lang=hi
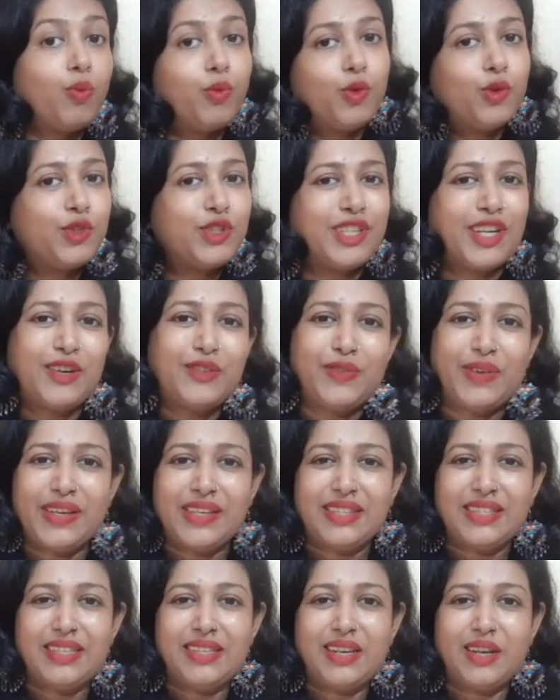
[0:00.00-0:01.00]
बूस्टर
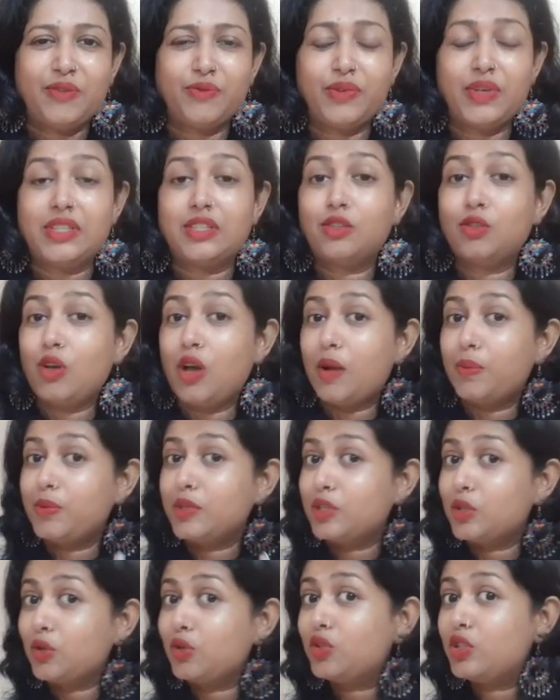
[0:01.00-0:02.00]
फेस सीरम फ्रेंड्स तो आप
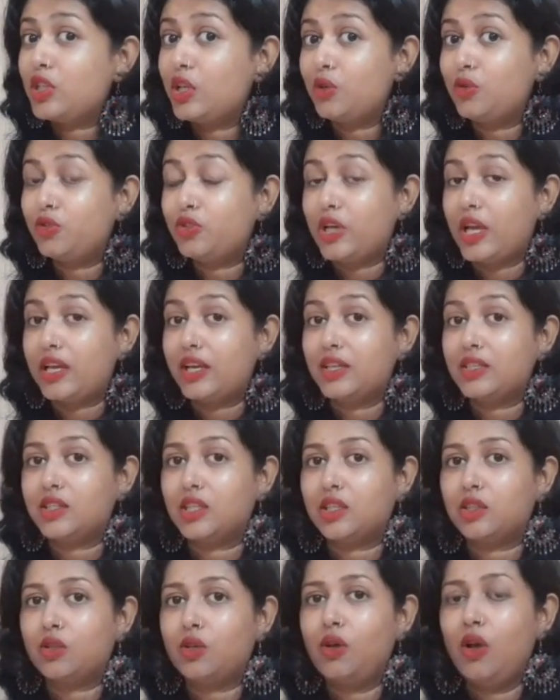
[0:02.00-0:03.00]
इसको जरूर ट्राई कर
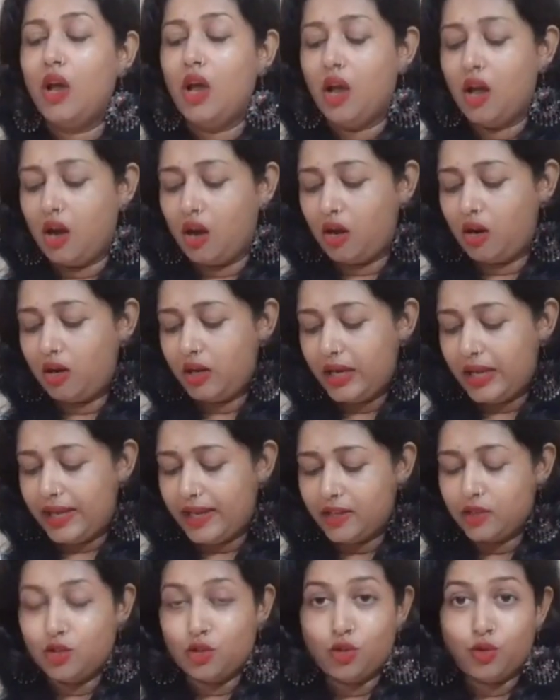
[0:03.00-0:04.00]
सकते हो और
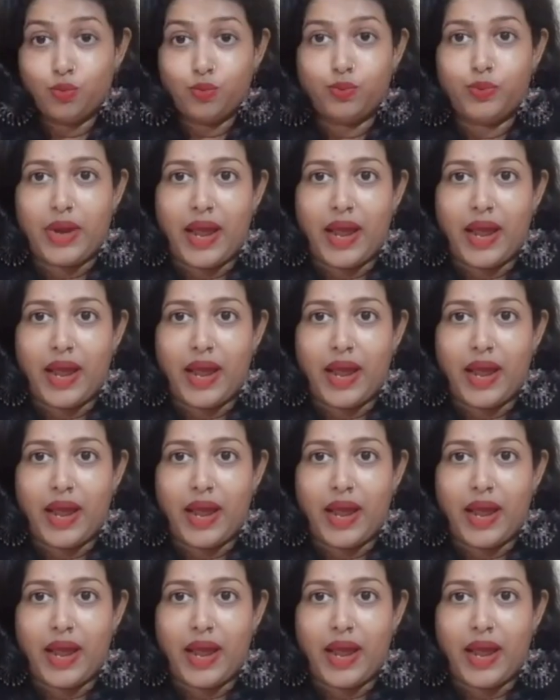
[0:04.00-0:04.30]
ये जो